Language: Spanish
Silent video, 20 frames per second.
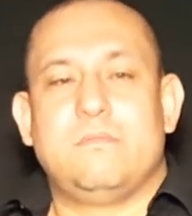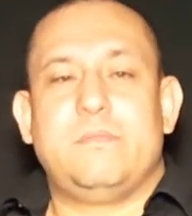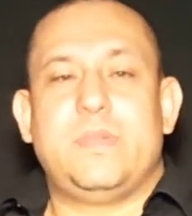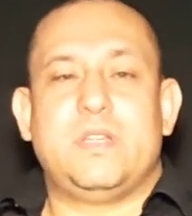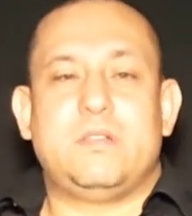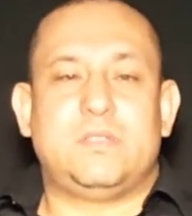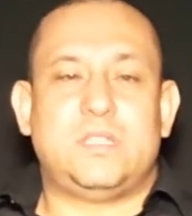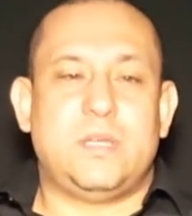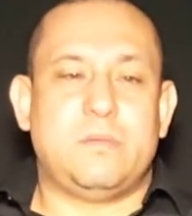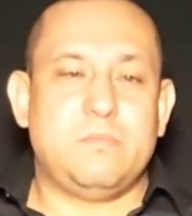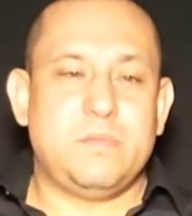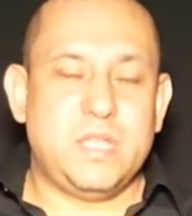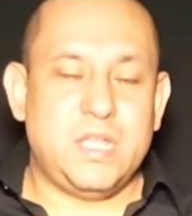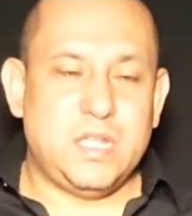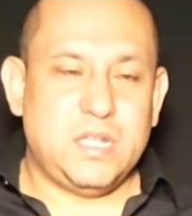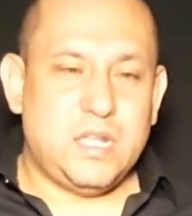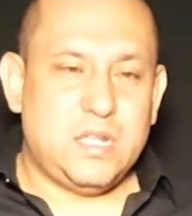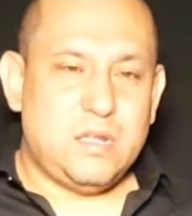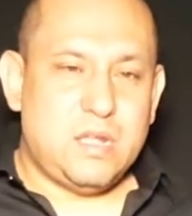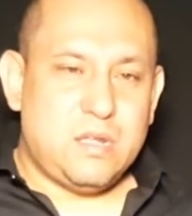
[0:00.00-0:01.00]
Pero
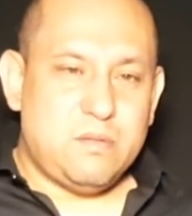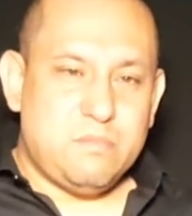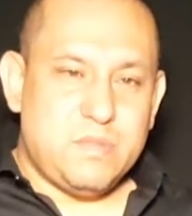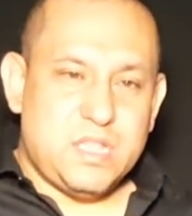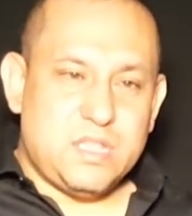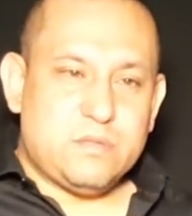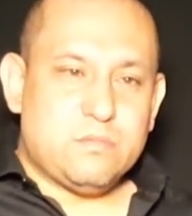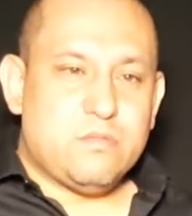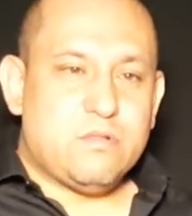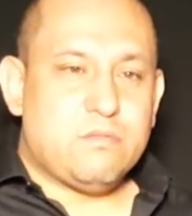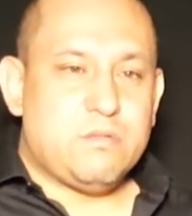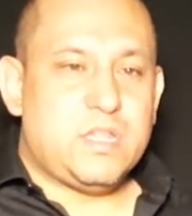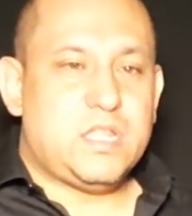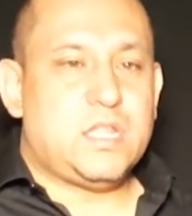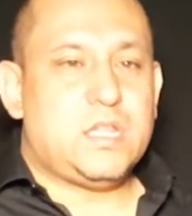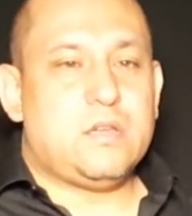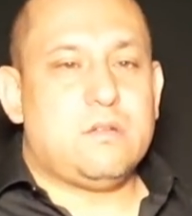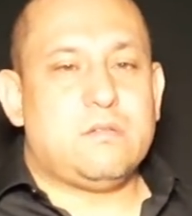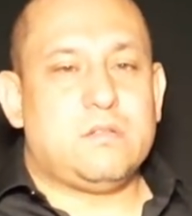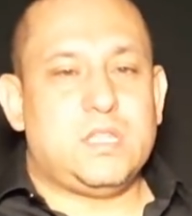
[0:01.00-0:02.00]
también en el mismo
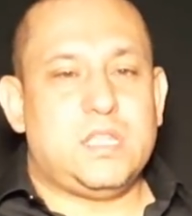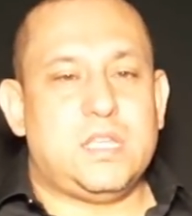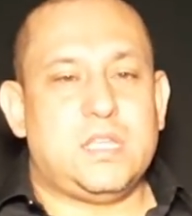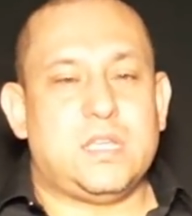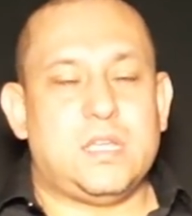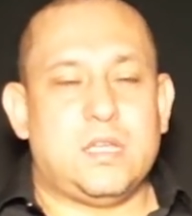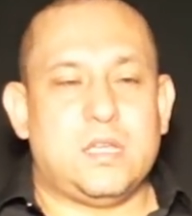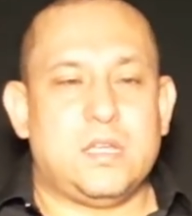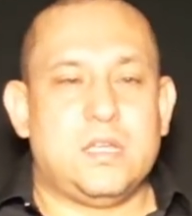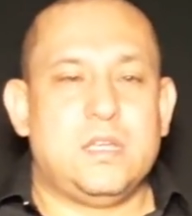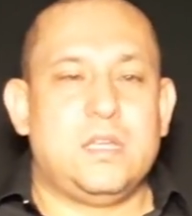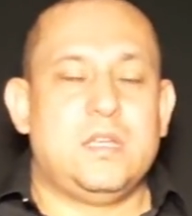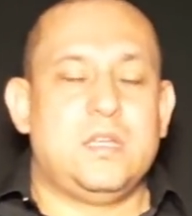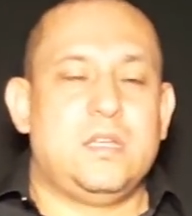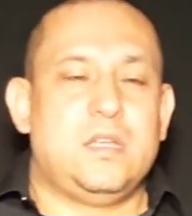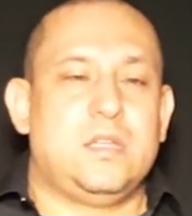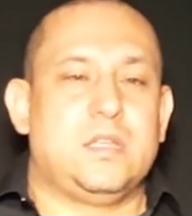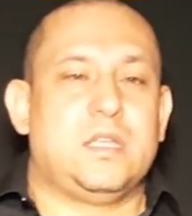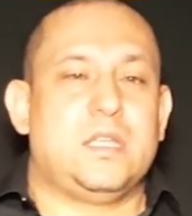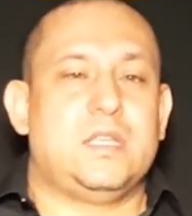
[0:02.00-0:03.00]
video dije
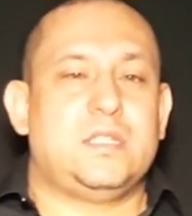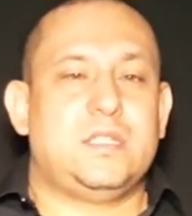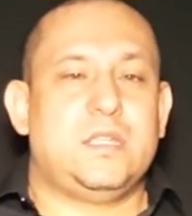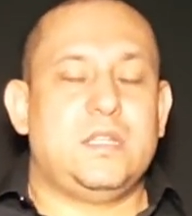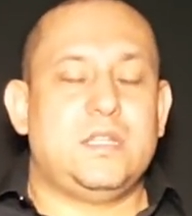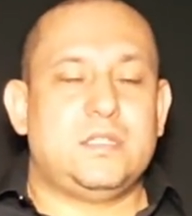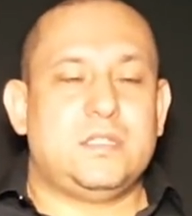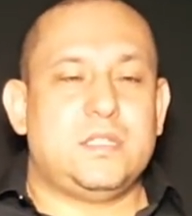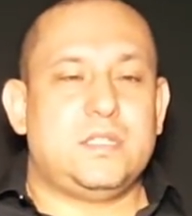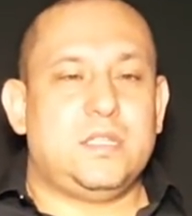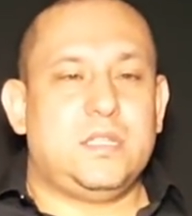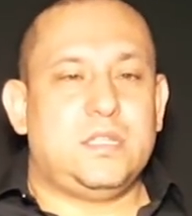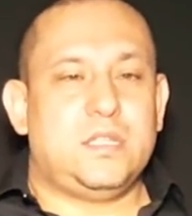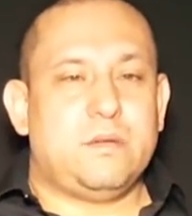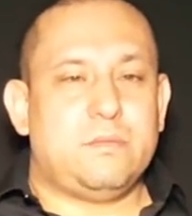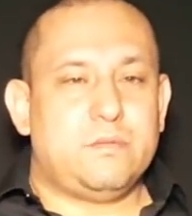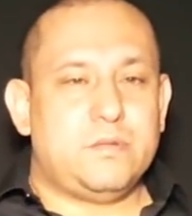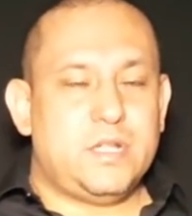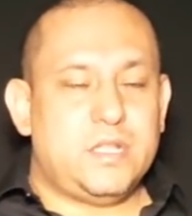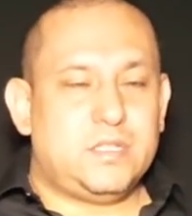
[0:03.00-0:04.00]
que se
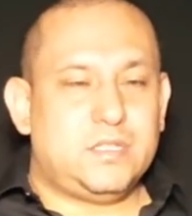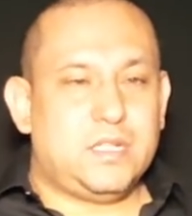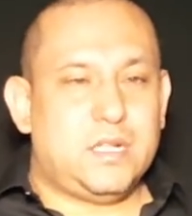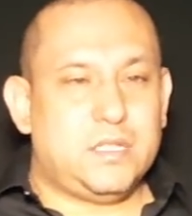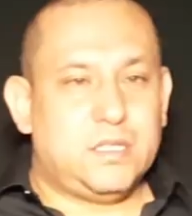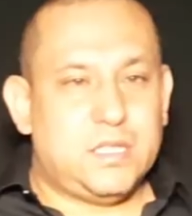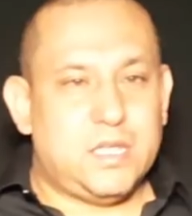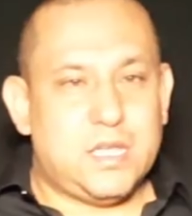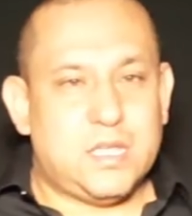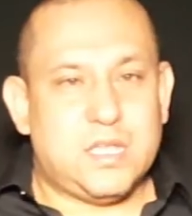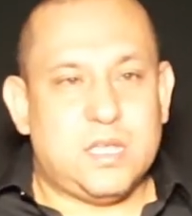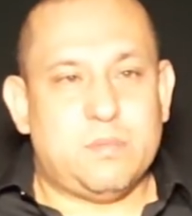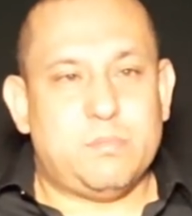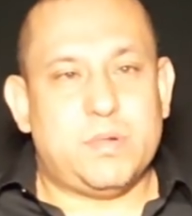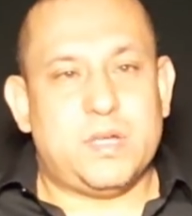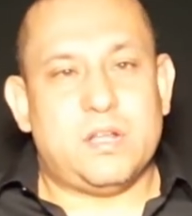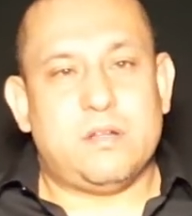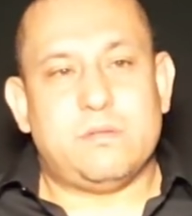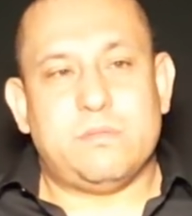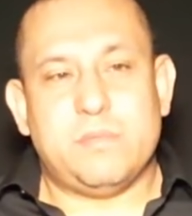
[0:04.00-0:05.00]
necesitaba una estrategia
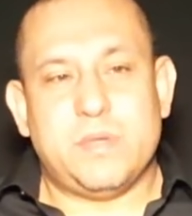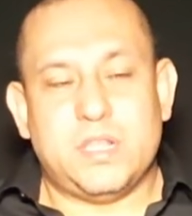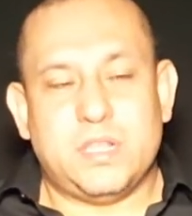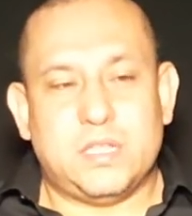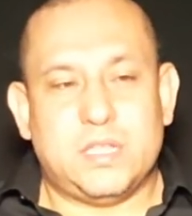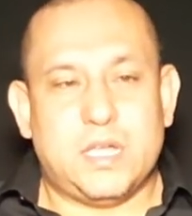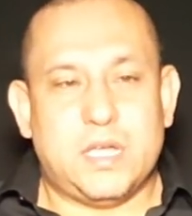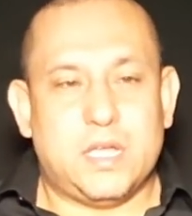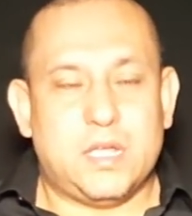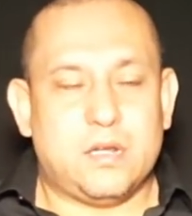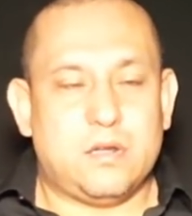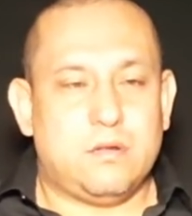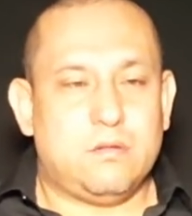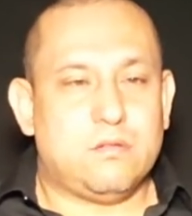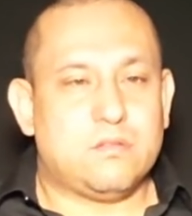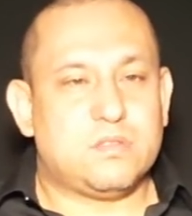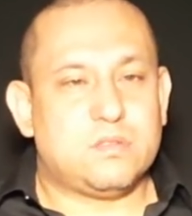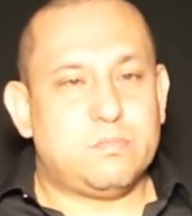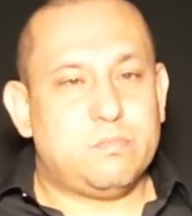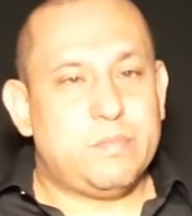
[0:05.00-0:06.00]
para aumentar
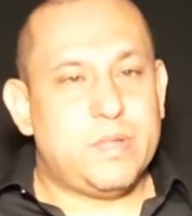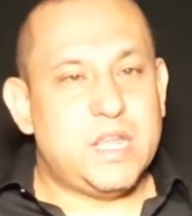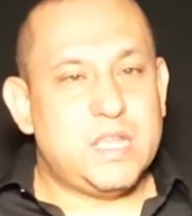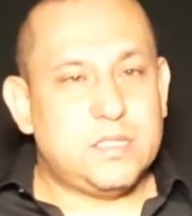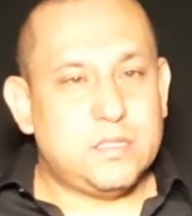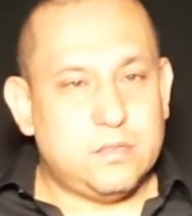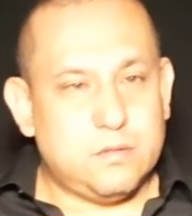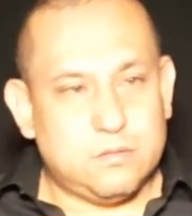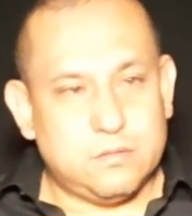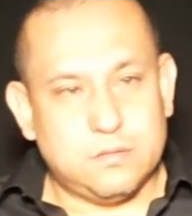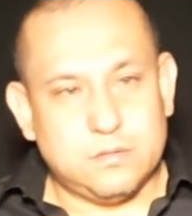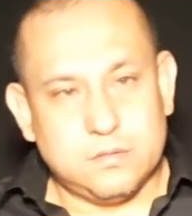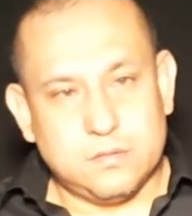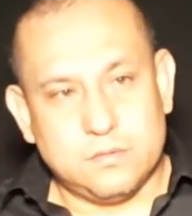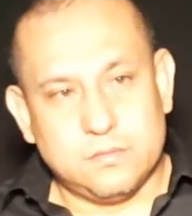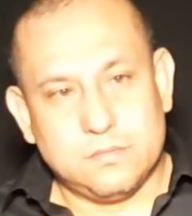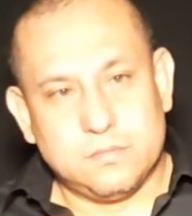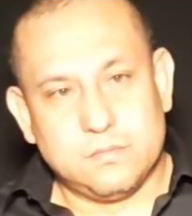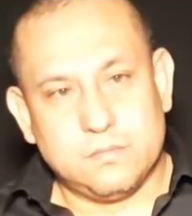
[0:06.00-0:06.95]
los precios.